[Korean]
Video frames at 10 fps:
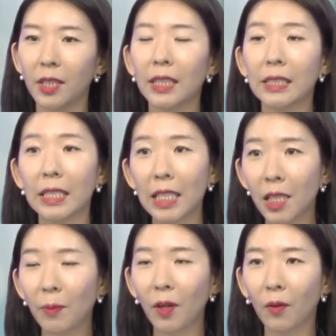사실
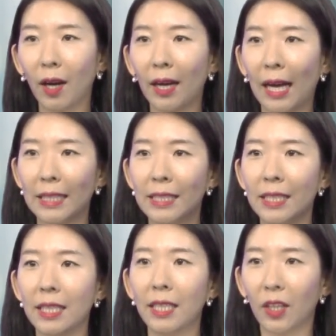1번과
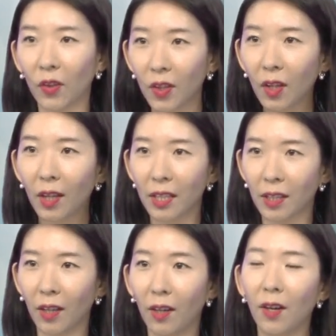같이
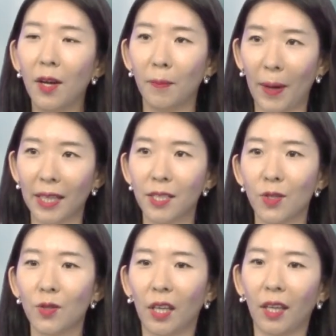연결해서 말을
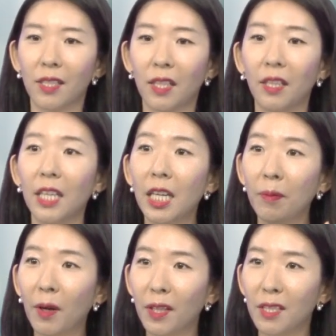쓸 수 있겠죠.
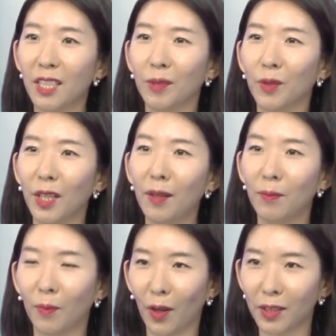1번의 질문이
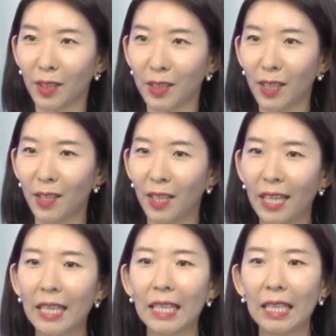뭐였었죠?
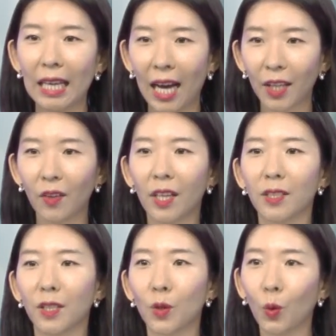이 학위
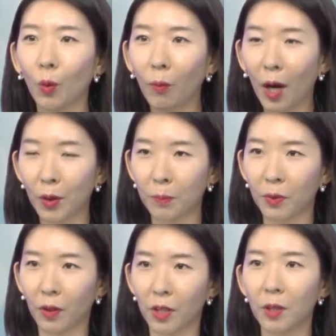과정에서 공부하고
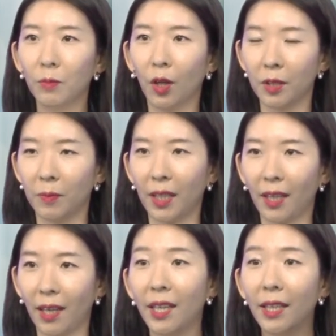싶은 것이
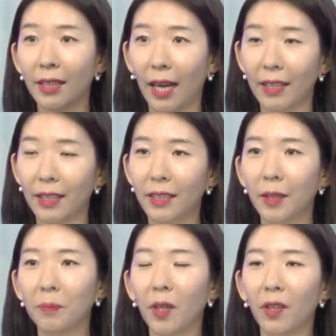무엇입니까? 나는
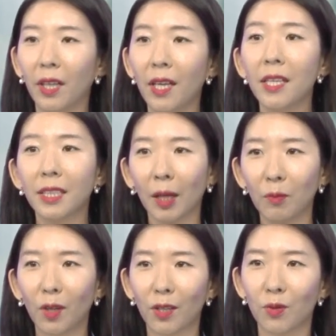특별히
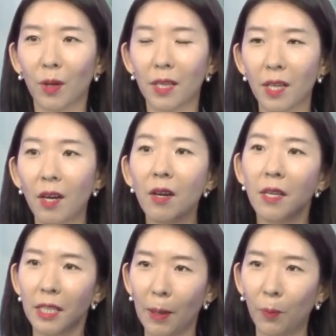생물학 중에서
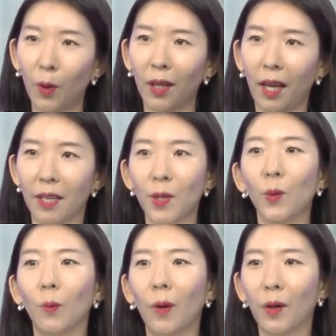세포에 대해서
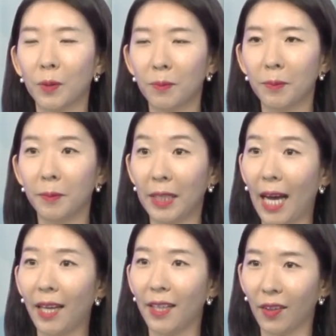공부하고
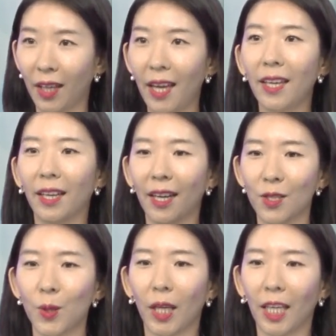싶습니다. 이렇게 얘기를
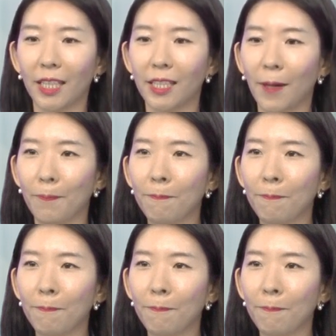할 수가 있겠죠.